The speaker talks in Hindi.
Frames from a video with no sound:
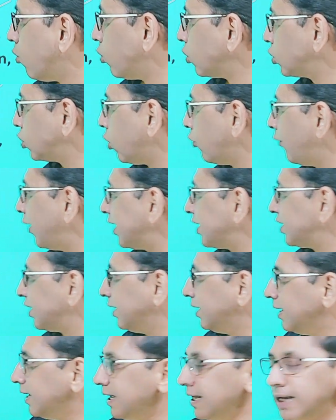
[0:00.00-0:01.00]
कोर्स ऑफ
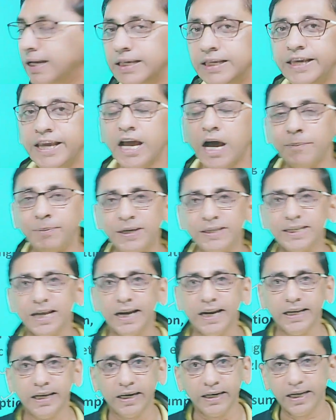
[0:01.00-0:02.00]
एक्शन ये आपने
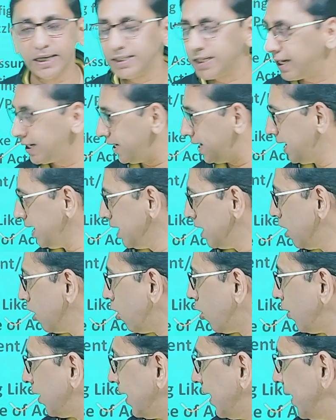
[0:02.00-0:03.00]
सारे करके जाने हैं
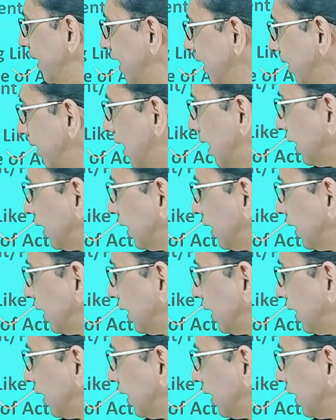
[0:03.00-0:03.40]
और एक